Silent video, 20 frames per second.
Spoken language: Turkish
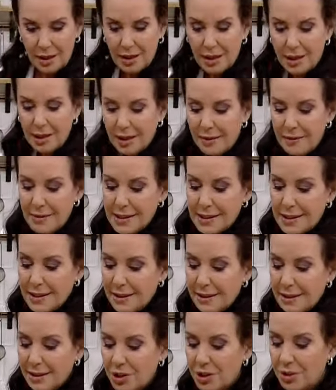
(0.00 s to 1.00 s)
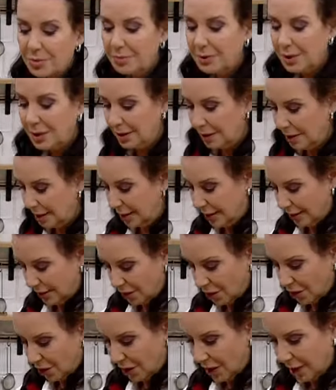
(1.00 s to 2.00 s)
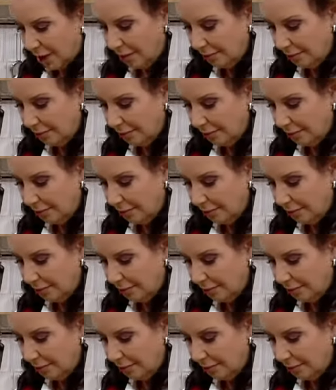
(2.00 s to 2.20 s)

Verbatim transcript: Kerevizleri de şimdi atacağım.